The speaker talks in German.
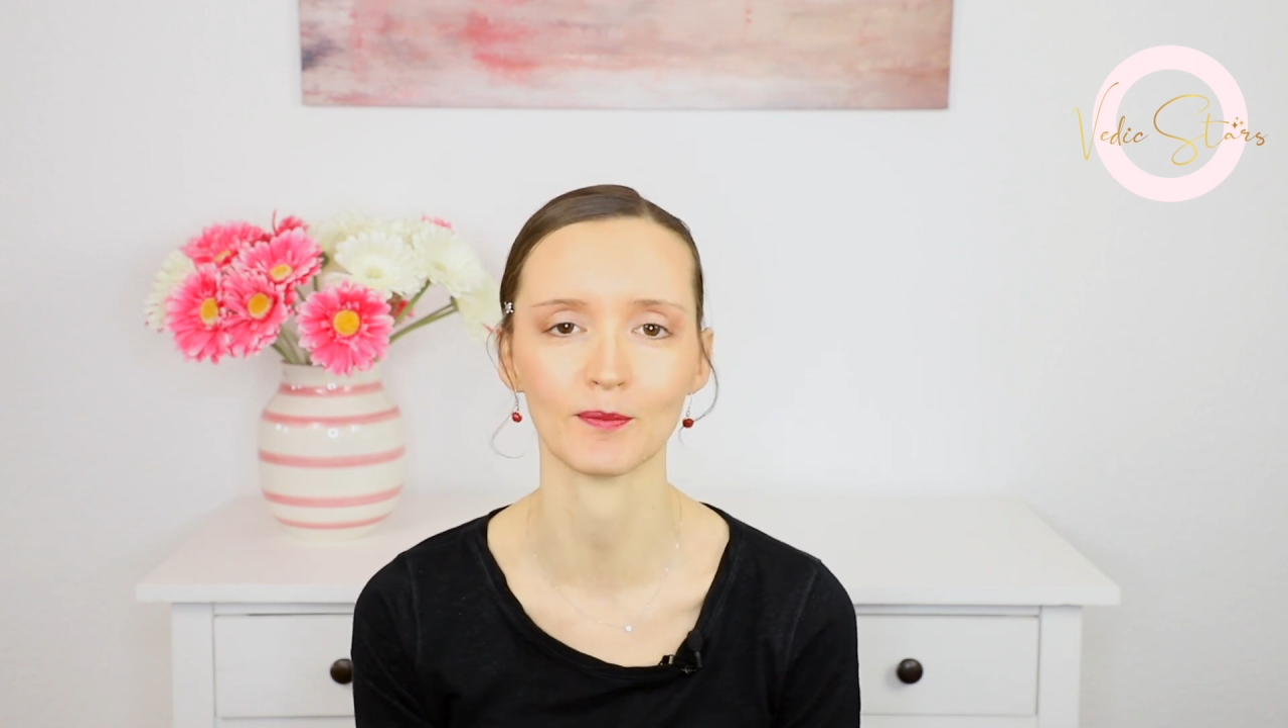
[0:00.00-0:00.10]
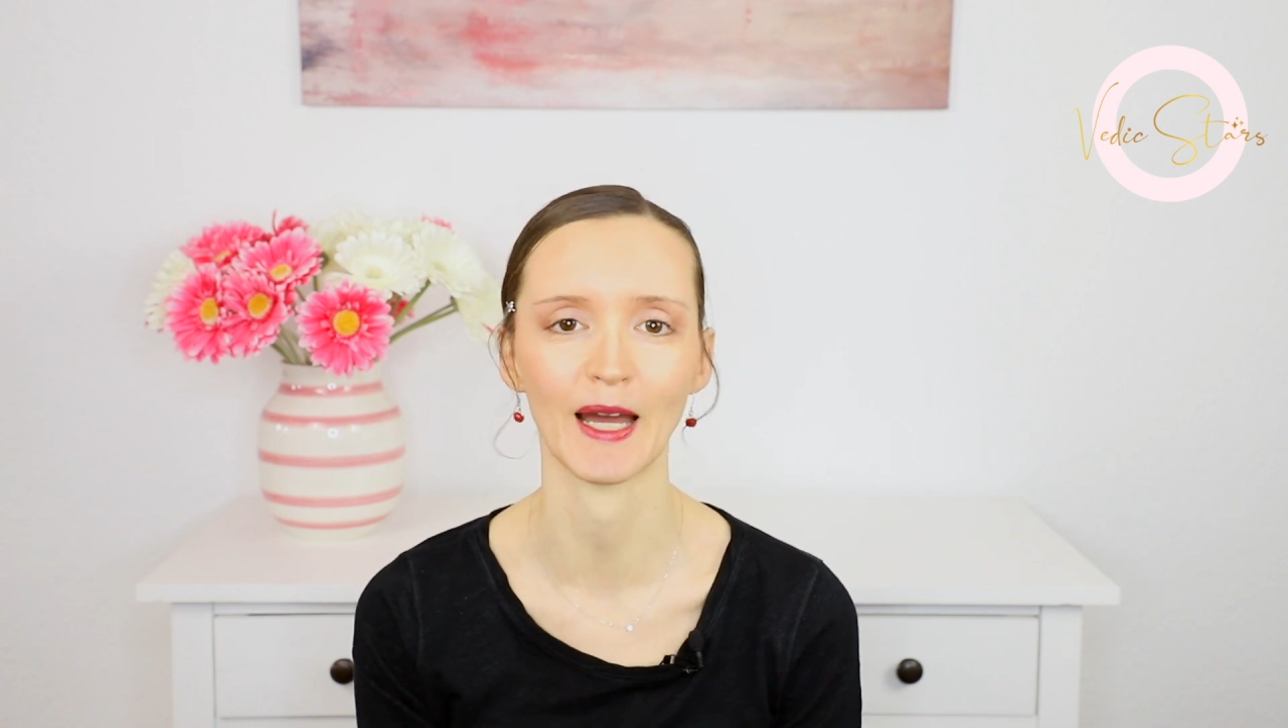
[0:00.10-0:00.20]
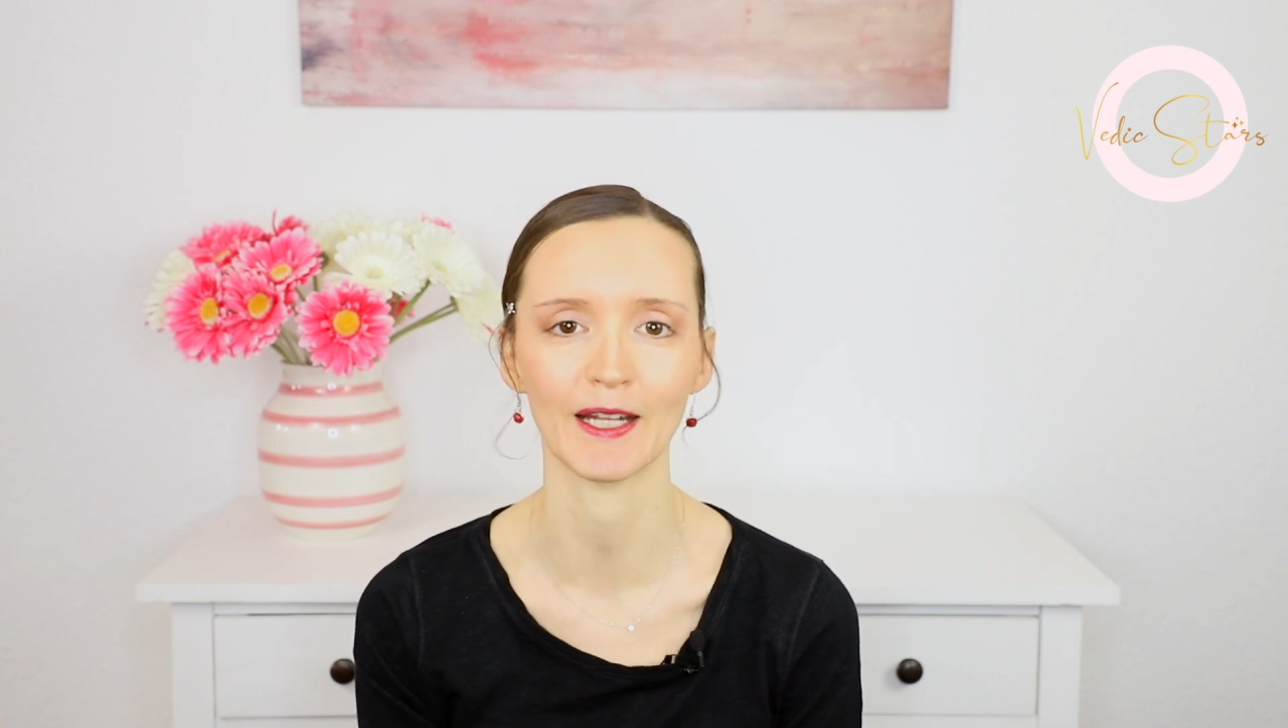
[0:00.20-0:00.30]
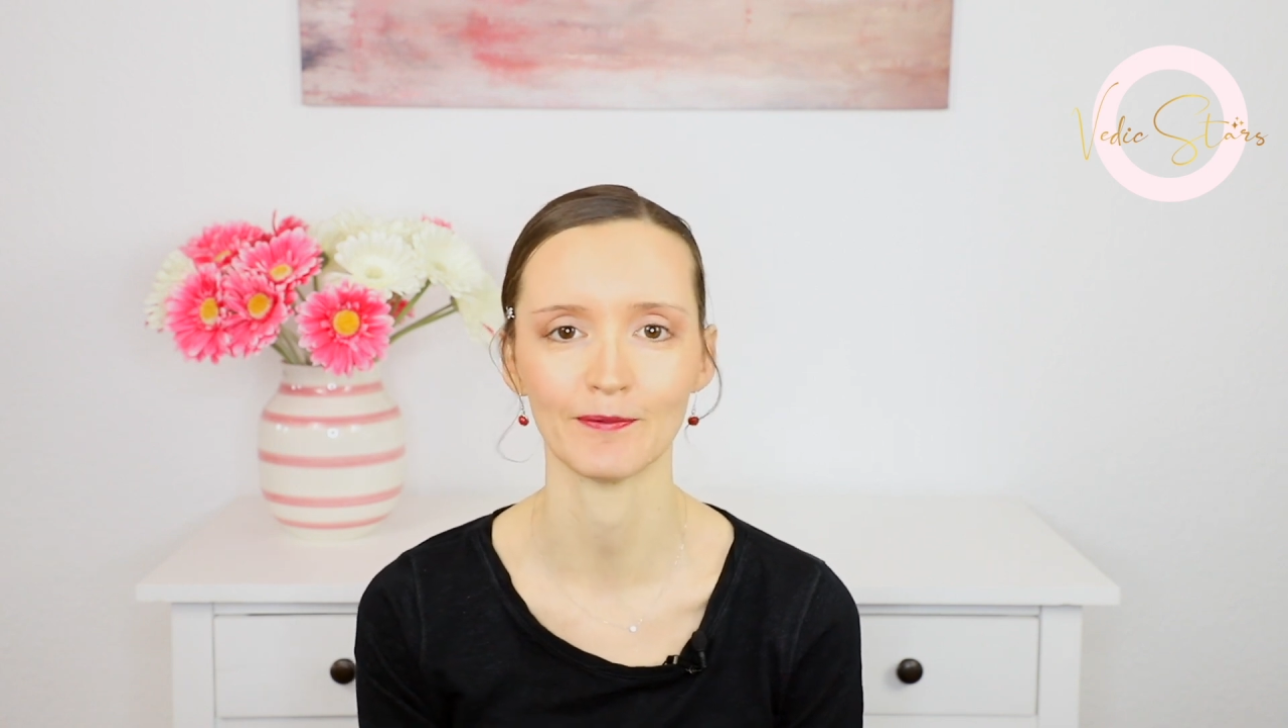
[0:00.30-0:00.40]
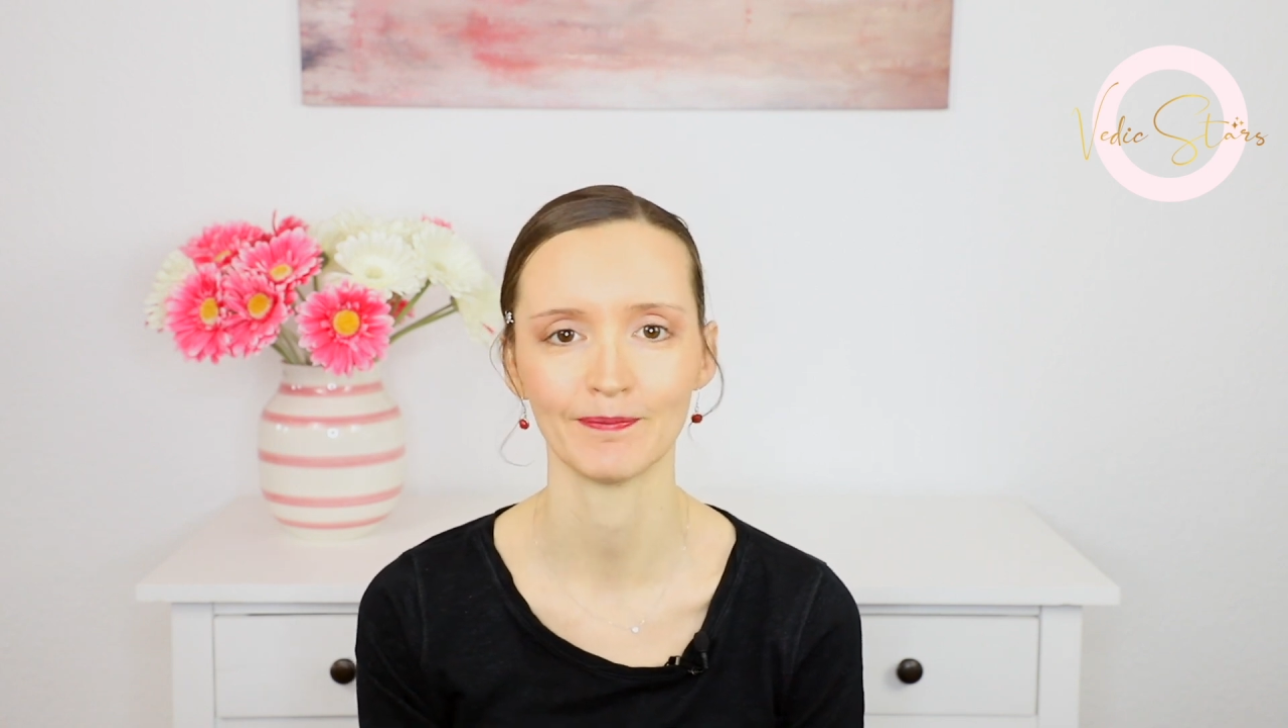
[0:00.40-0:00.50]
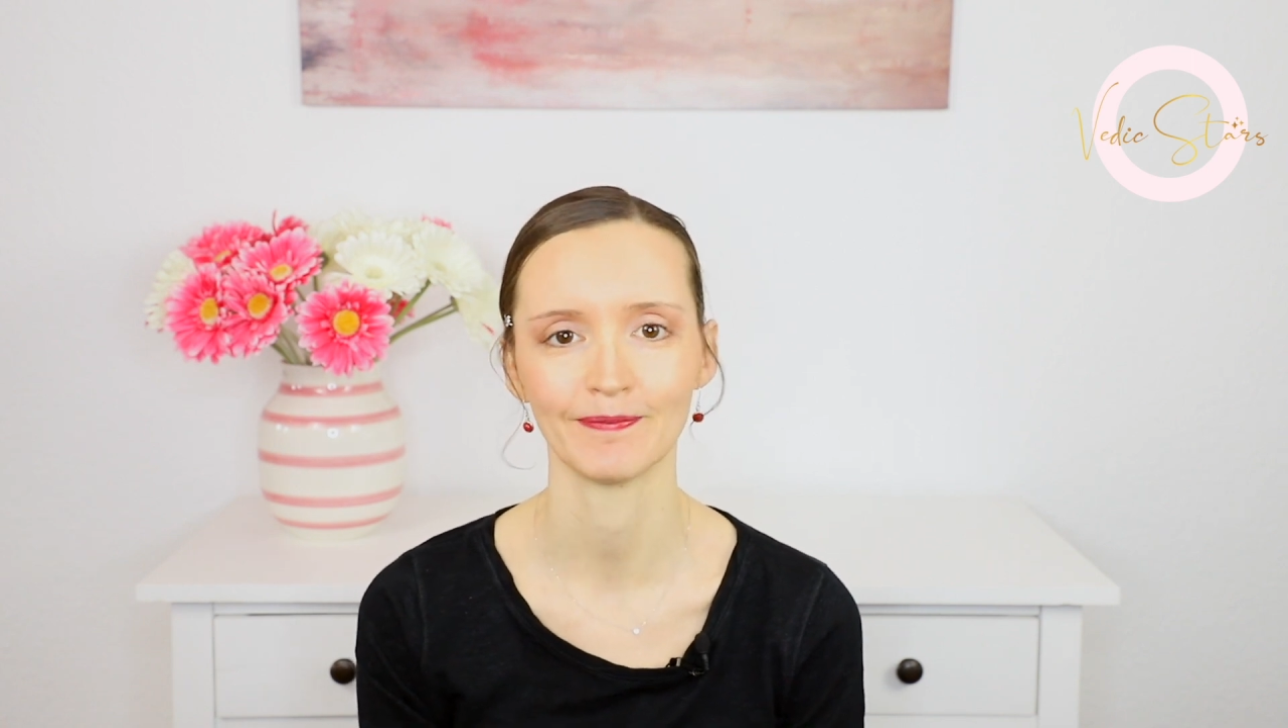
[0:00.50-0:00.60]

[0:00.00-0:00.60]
Mal.